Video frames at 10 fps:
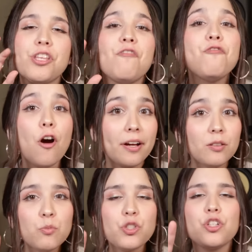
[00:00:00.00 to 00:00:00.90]
o se
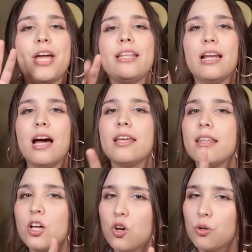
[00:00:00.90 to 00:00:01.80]
enfocan mucho en el área
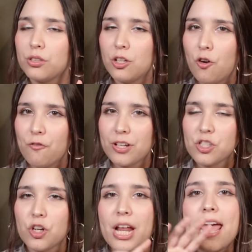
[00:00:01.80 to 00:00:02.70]
de corte y
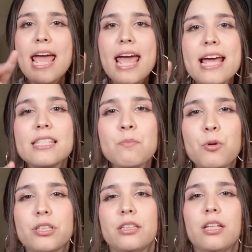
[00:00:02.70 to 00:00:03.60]
confección. Es
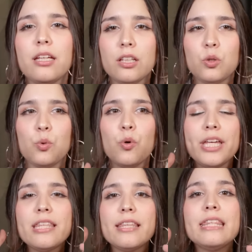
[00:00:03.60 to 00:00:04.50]
importante que tú
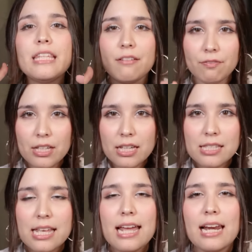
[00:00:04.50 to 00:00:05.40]

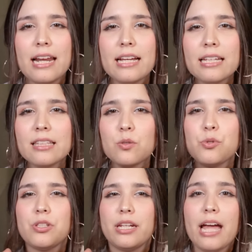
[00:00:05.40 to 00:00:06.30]
identifiques el área que te
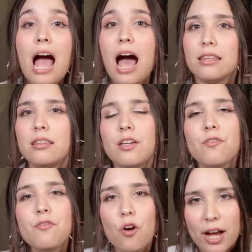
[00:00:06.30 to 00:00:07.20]
gustaría a ti
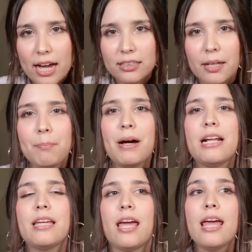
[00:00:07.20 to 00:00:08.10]
enfocarte
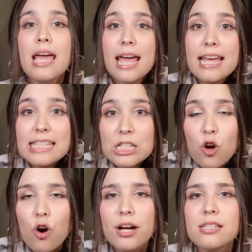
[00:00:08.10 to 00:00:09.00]
para que
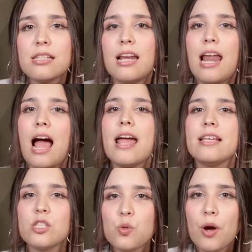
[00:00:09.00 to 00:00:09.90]
escojas la
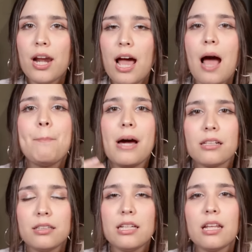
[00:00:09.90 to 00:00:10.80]
escuela a
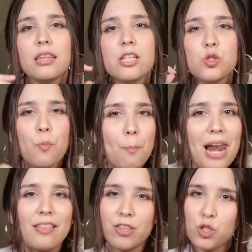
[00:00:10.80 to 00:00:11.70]
partir de su
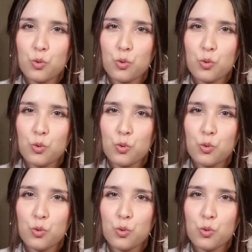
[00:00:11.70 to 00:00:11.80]
plan de